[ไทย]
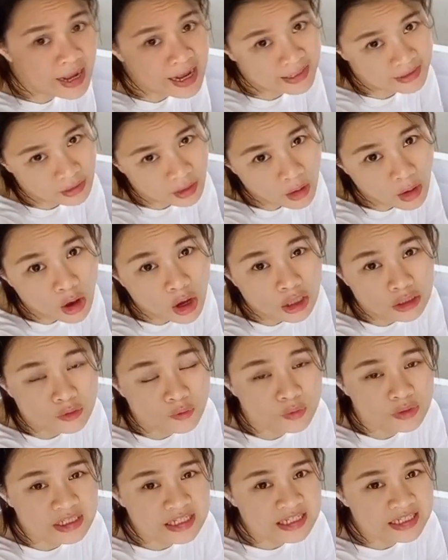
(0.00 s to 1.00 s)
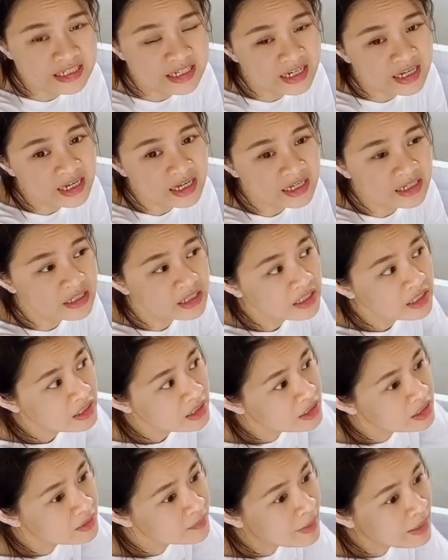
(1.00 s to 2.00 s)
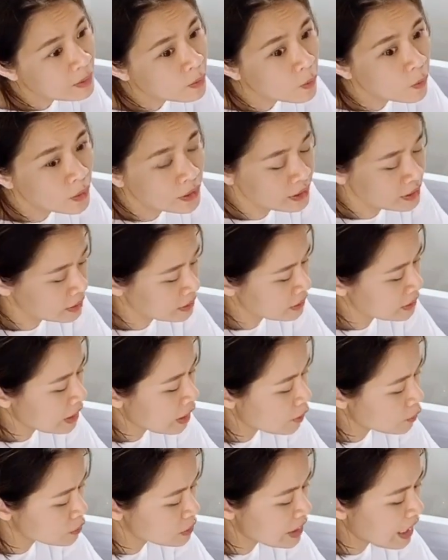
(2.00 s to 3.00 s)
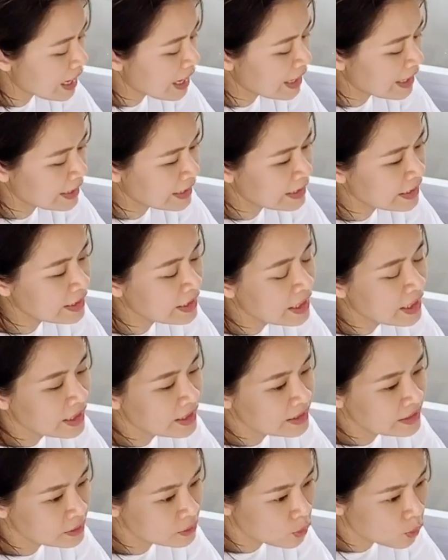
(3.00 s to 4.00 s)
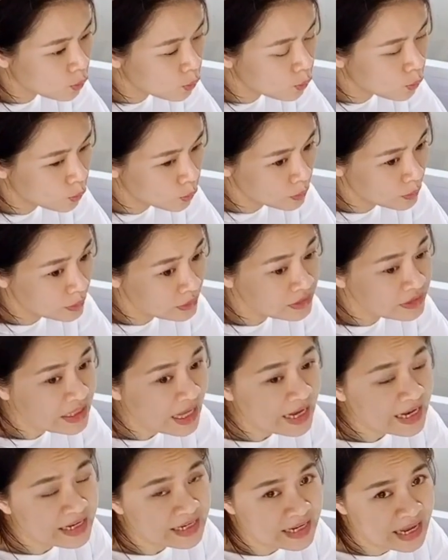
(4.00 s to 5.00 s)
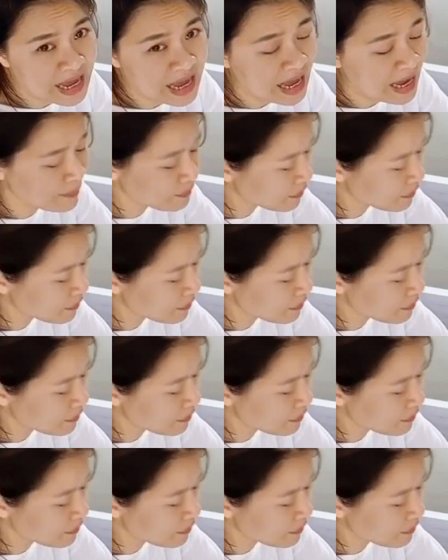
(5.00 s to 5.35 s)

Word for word: ท่อตรงนี้นะคะ คือบางคนเขาใช้ถุงใส่น้ำนะ